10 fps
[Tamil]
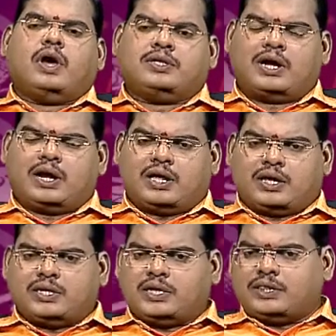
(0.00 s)
அதனால்
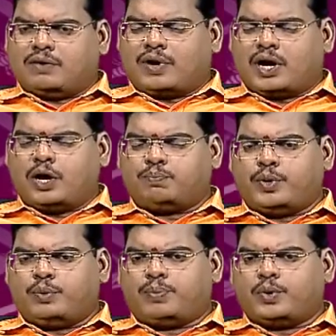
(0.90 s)
இந்த வருட
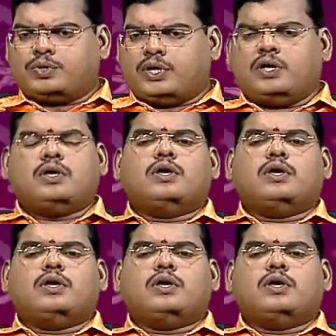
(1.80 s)
பிற்பகுதி